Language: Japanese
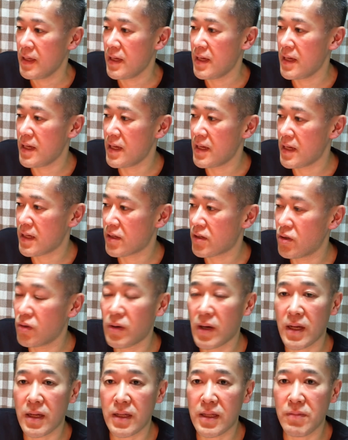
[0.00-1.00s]
えー、今
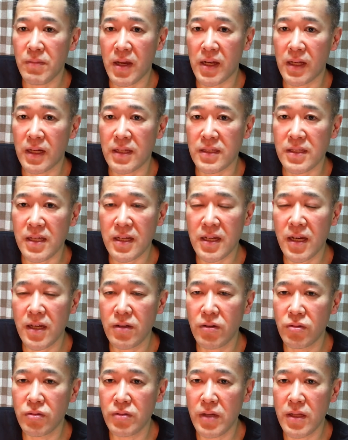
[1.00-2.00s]
日は今から坂
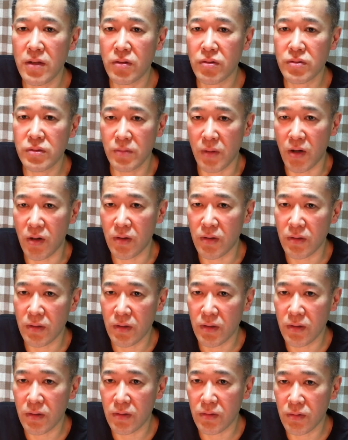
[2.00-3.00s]
の上の雲
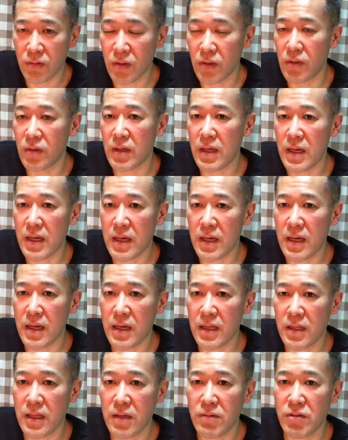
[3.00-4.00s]
を、
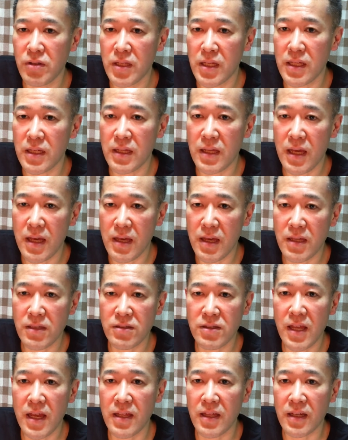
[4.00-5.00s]
えー、DVD、
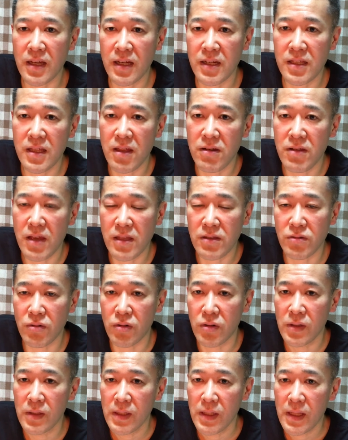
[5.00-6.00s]
えー、伝えで借りてるやつ
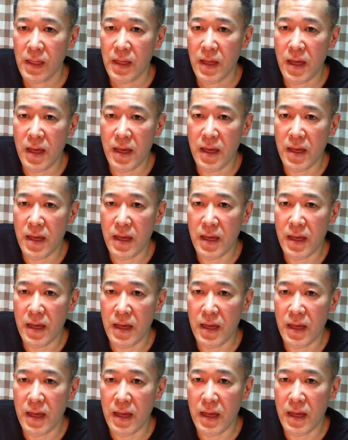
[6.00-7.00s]
を、
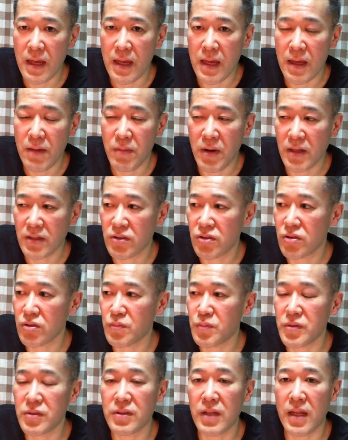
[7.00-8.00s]
えー、まあ、
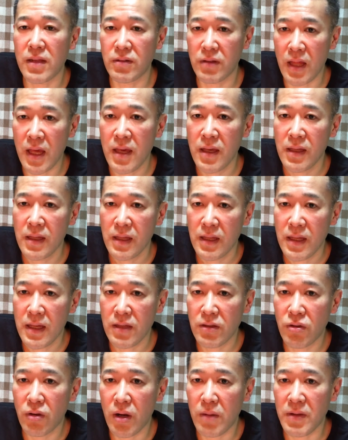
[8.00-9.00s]
90分ぐらいのね
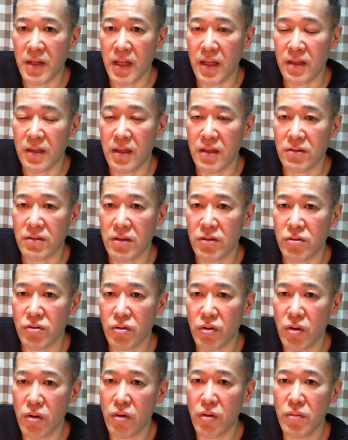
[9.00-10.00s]
ドラマなんですけど
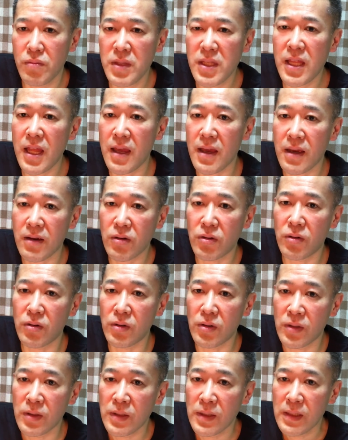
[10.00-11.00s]
それを見てこ